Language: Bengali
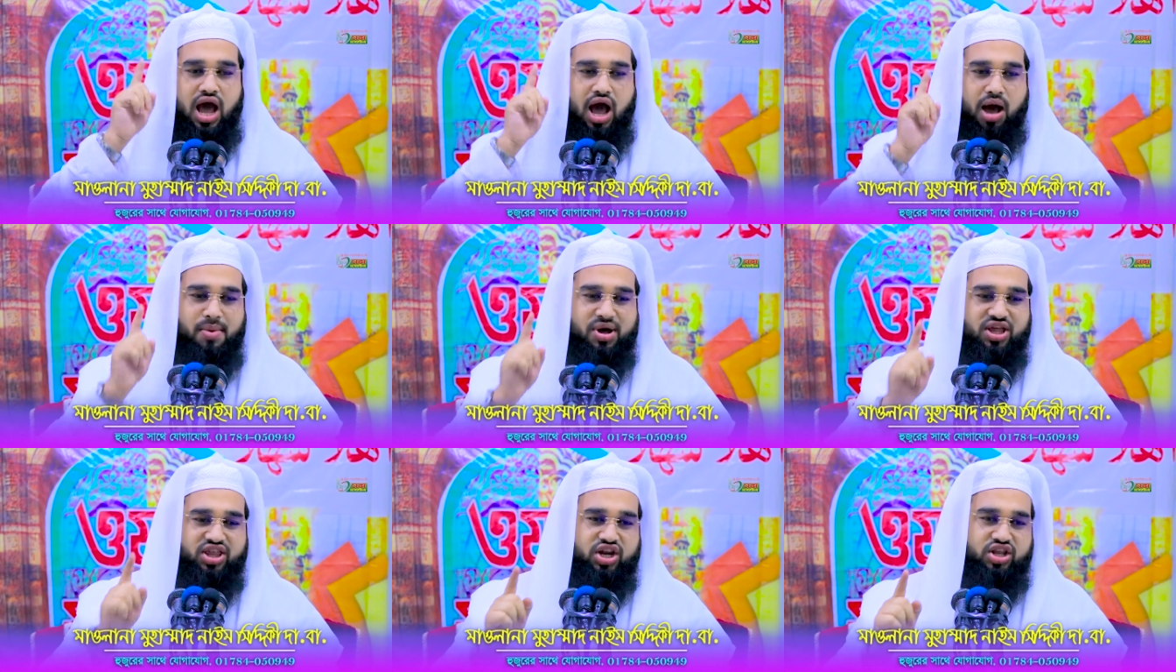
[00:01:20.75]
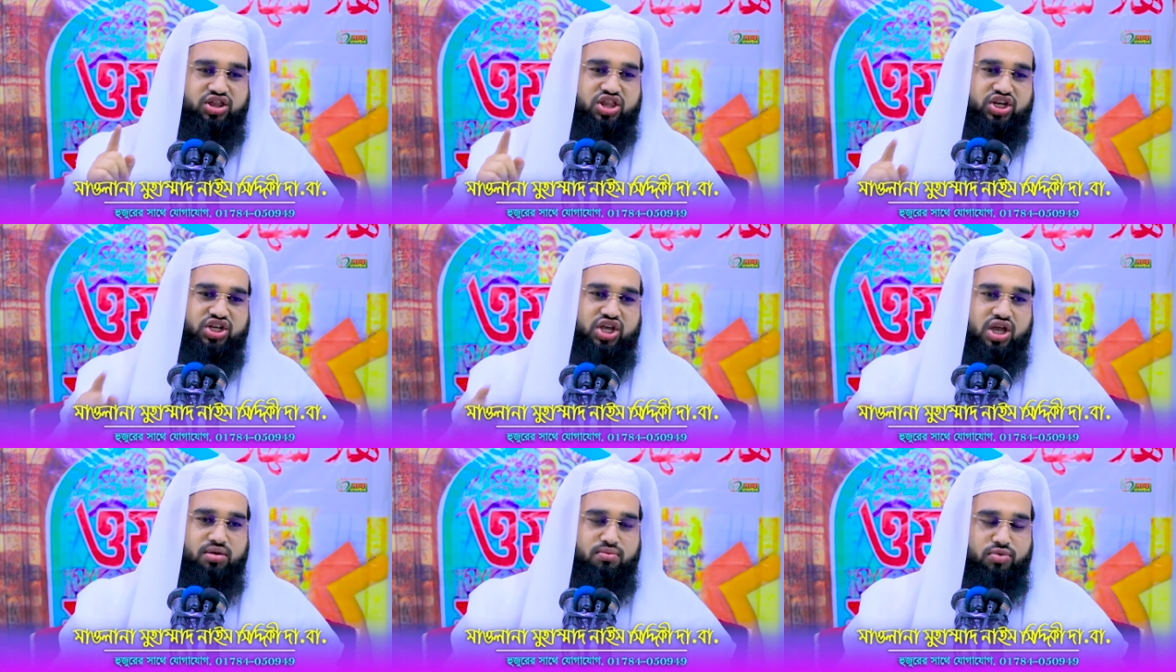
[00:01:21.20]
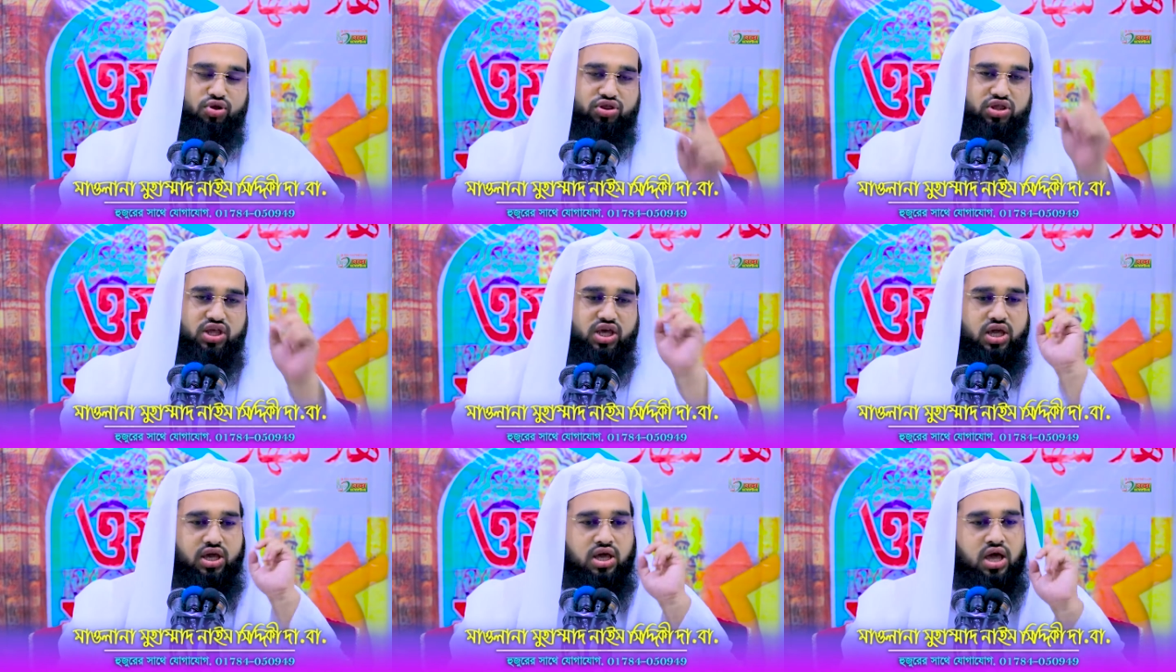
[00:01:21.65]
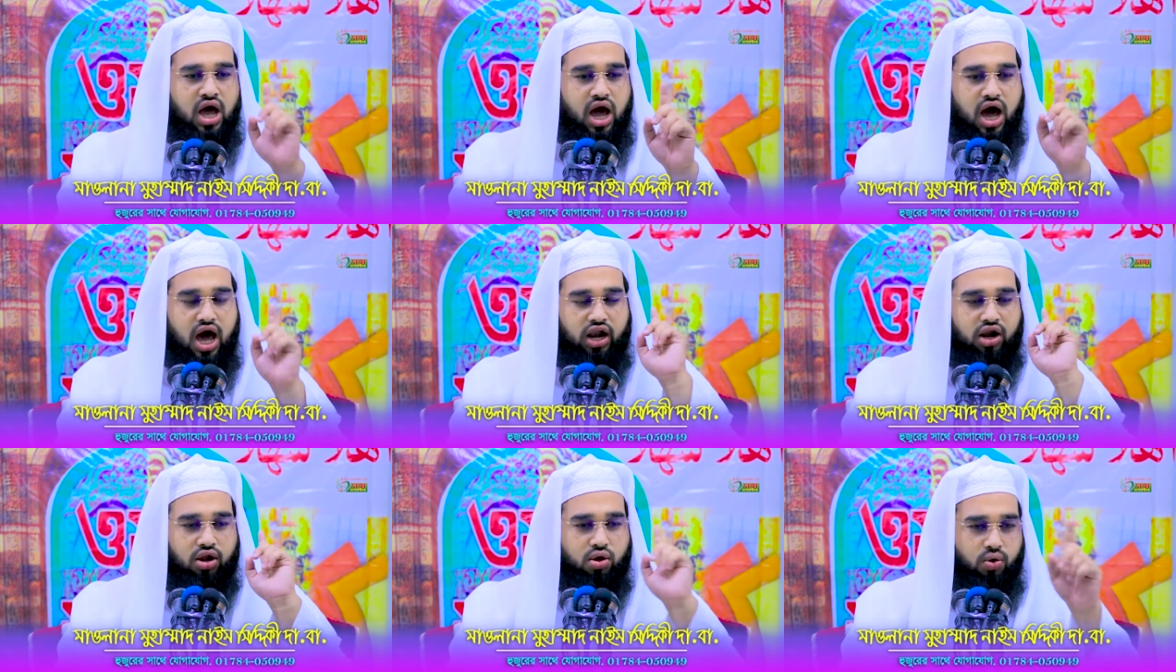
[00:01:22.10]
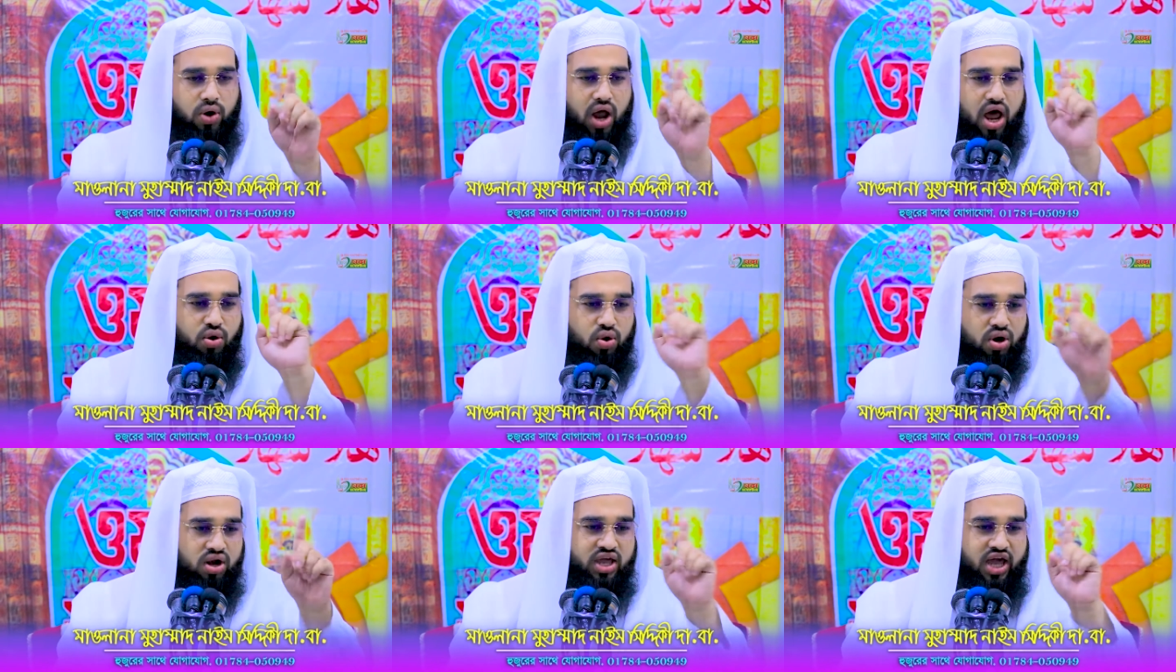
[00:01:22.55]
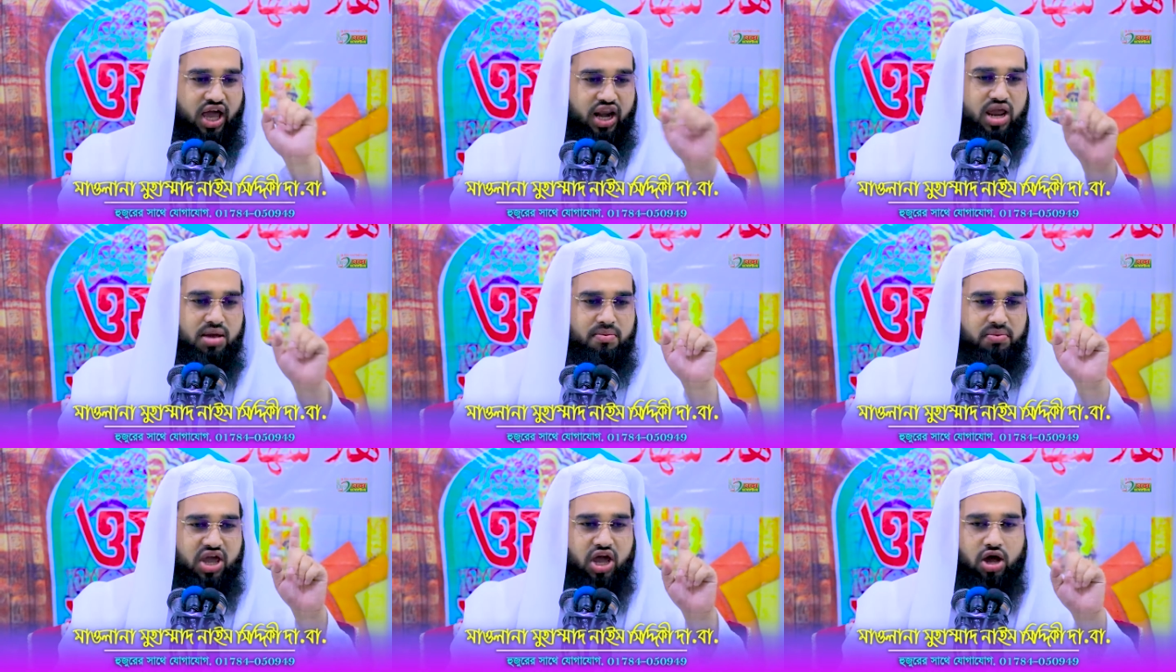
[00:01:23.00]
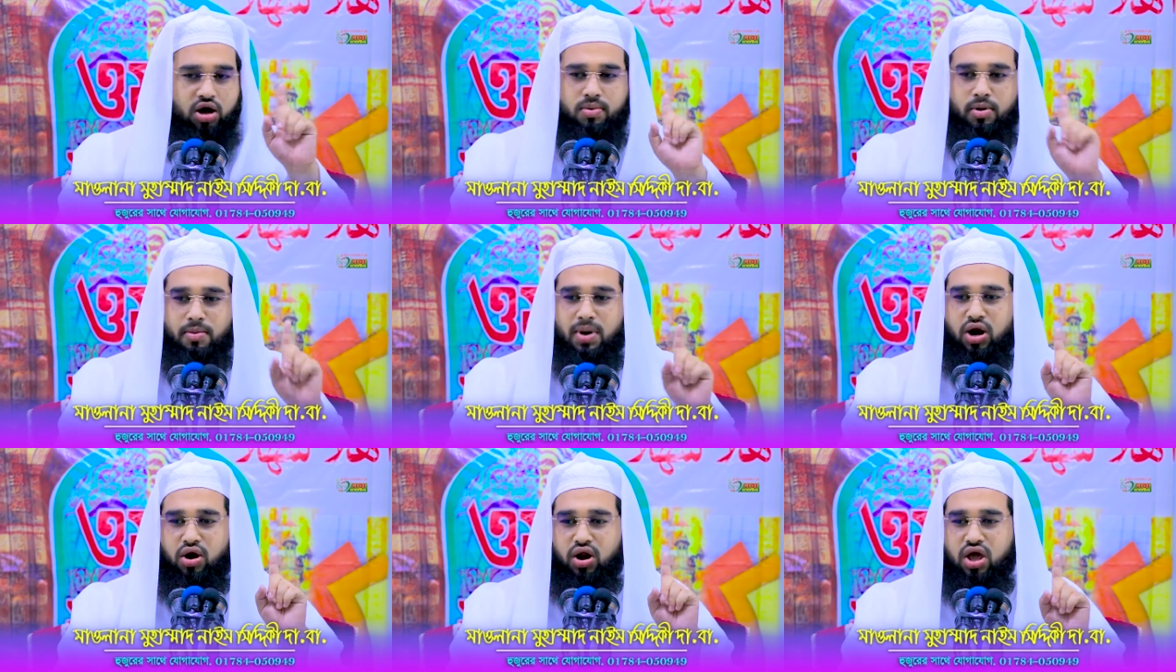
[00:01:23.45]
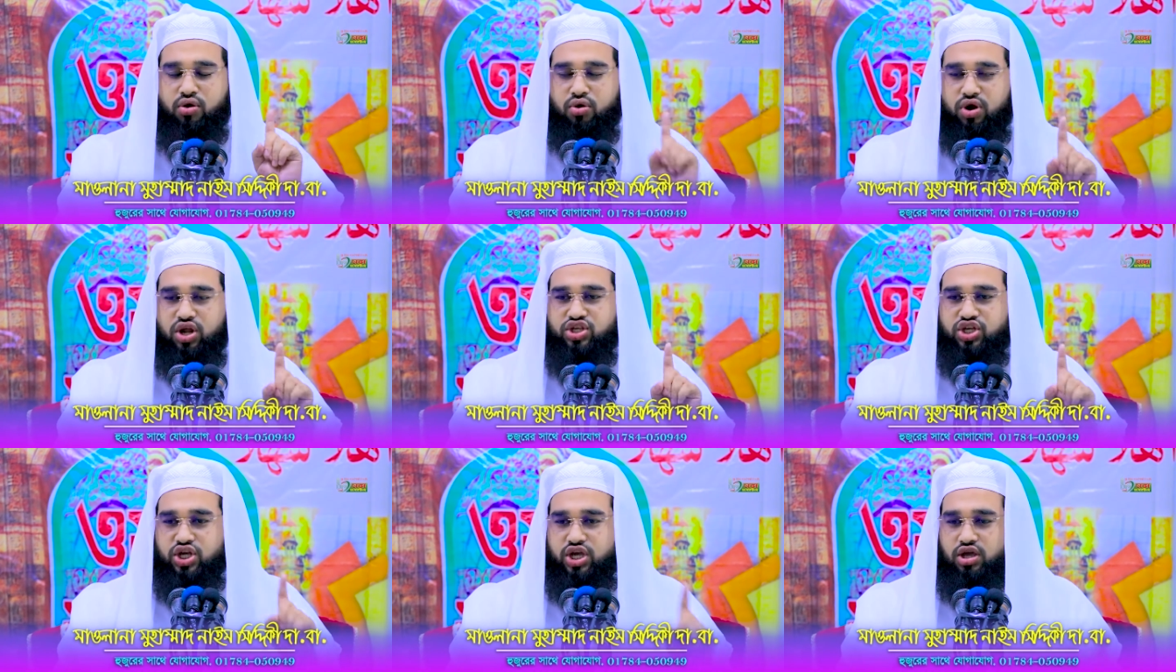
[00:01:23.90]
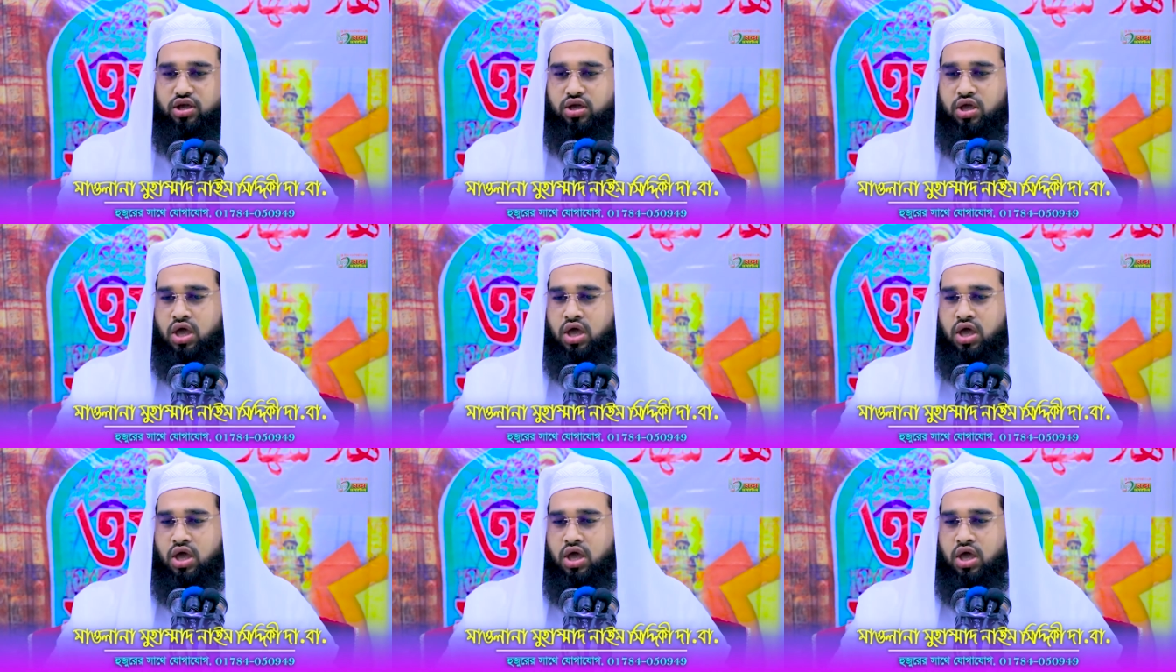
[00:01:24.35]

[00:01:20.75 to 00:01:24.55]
আমাদের দেশের মধ্যে আল কোরআনুল করিমকে অবমাননা করেছে